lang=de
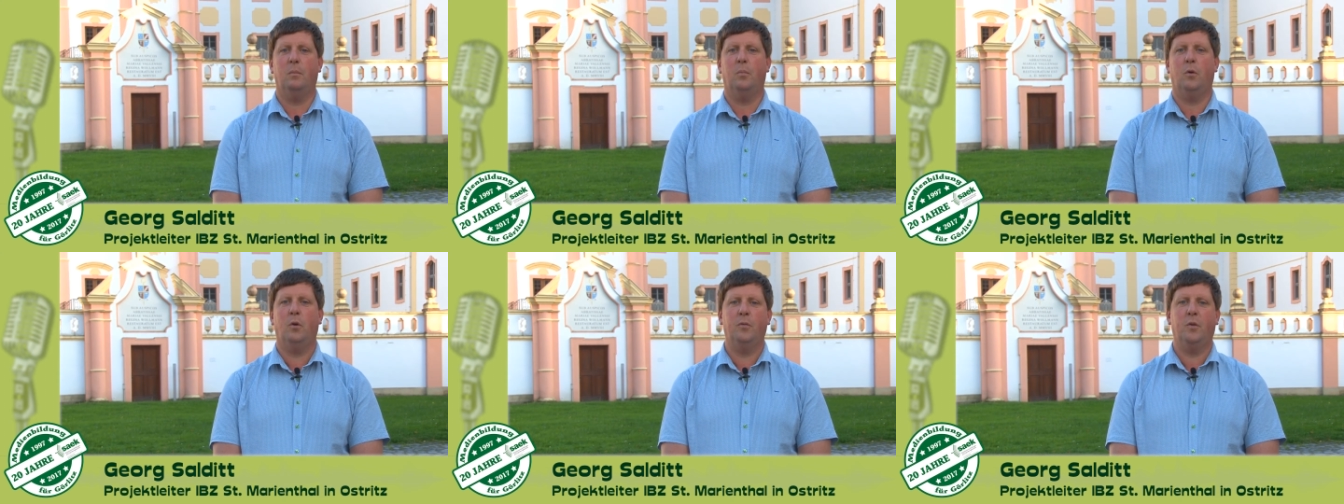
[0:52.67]

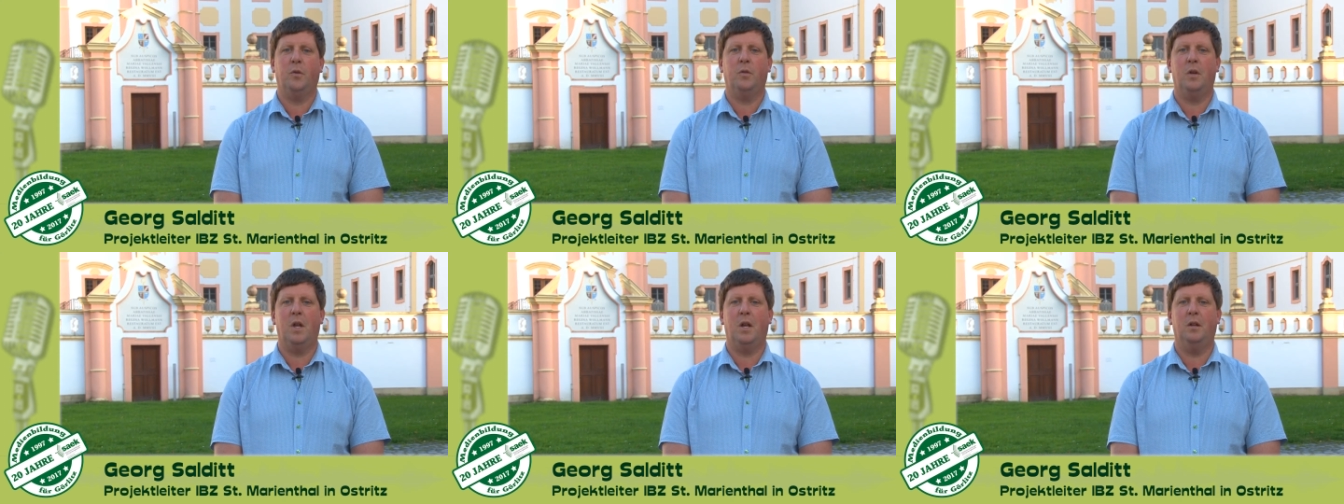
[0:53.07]

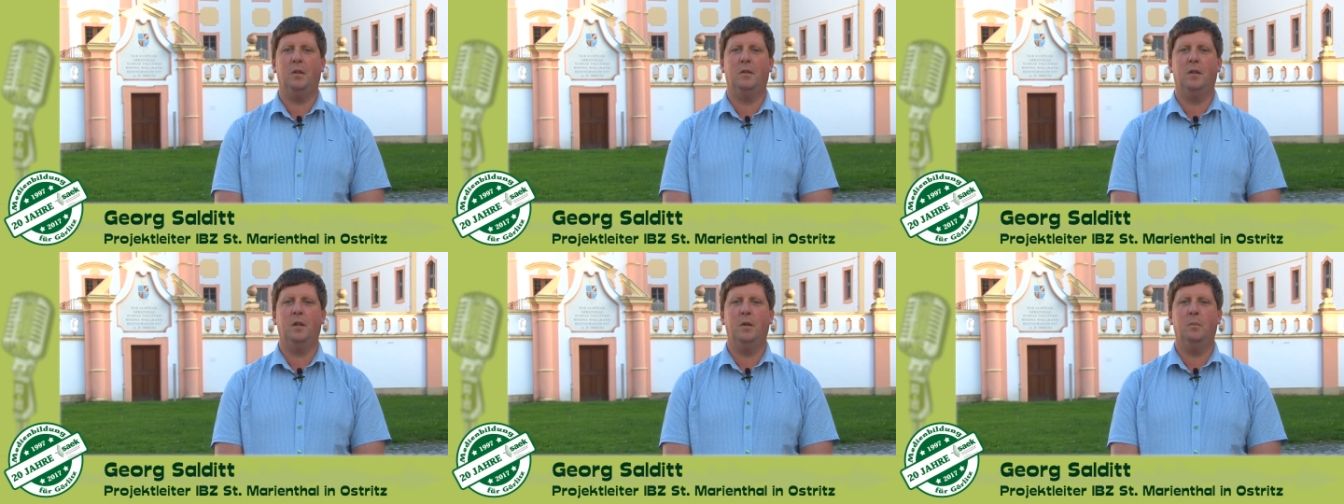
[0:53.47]

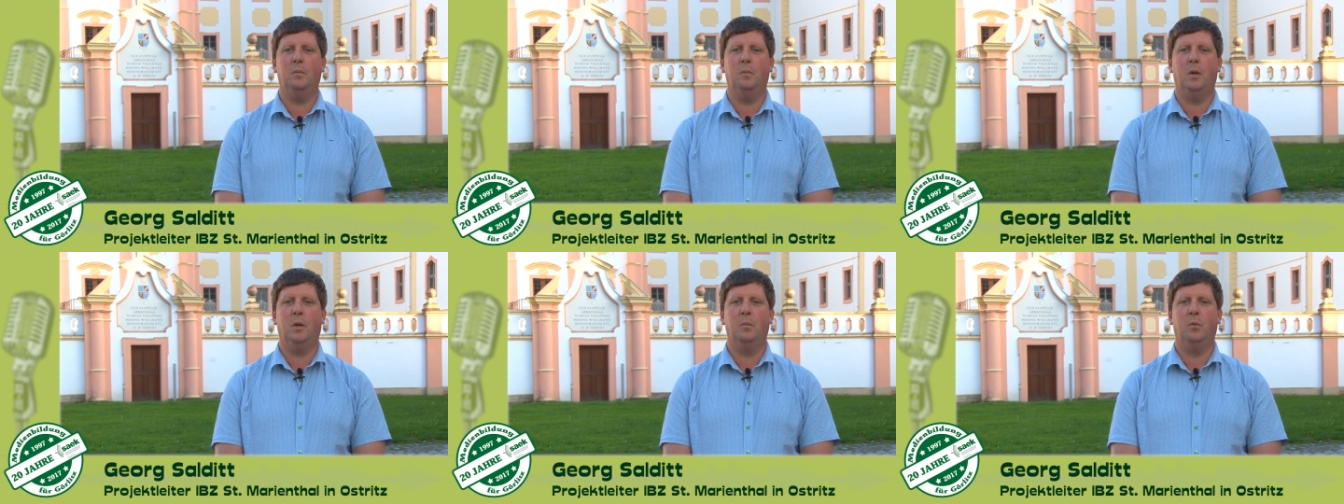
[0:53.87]
professionelles
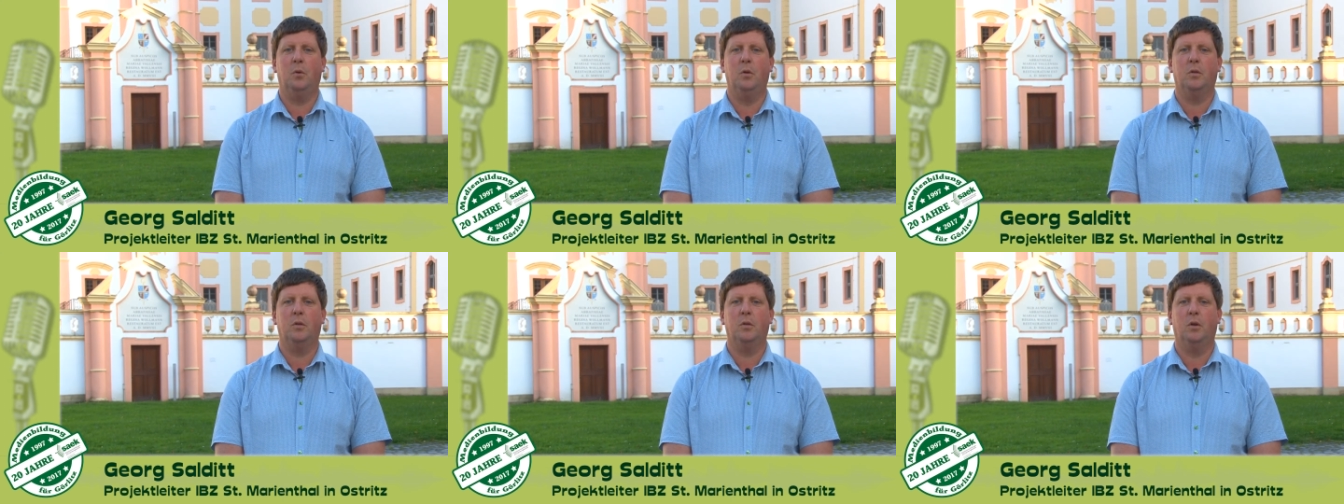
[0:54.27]
Team in
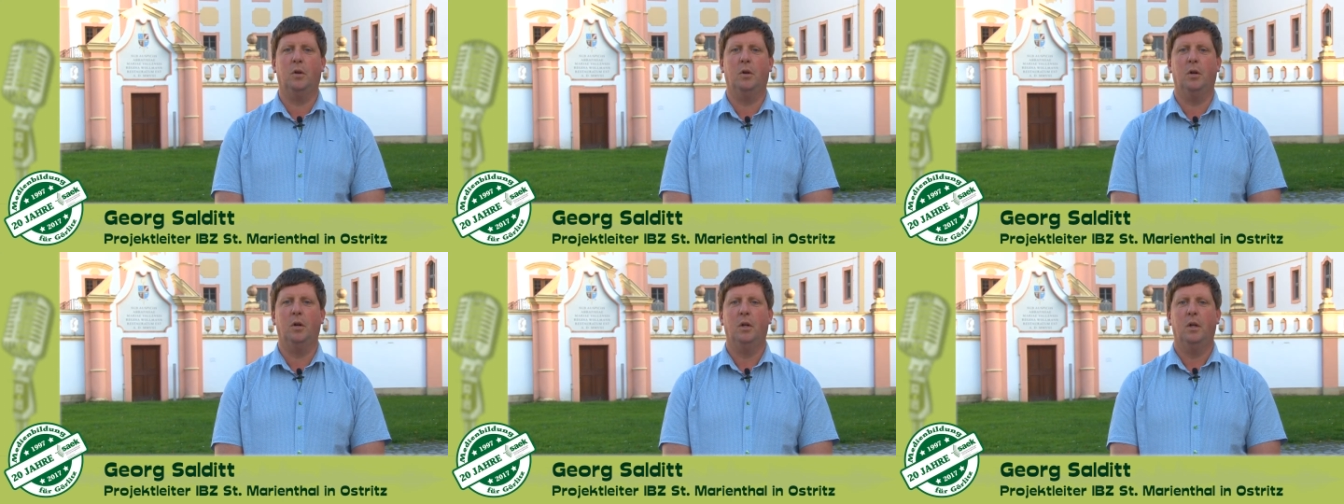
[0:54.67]

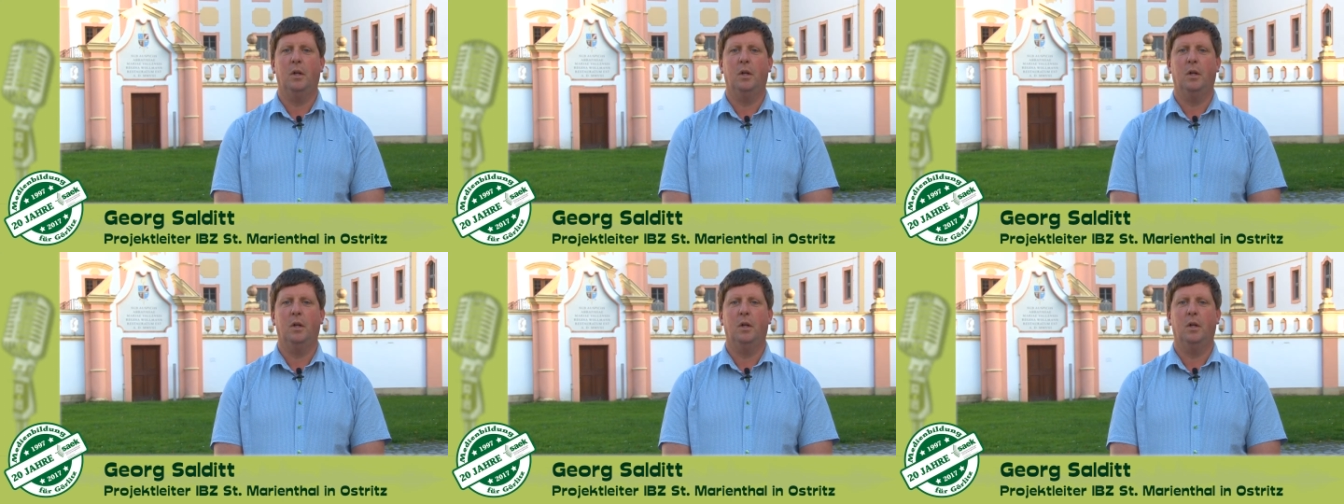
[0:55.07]
puncto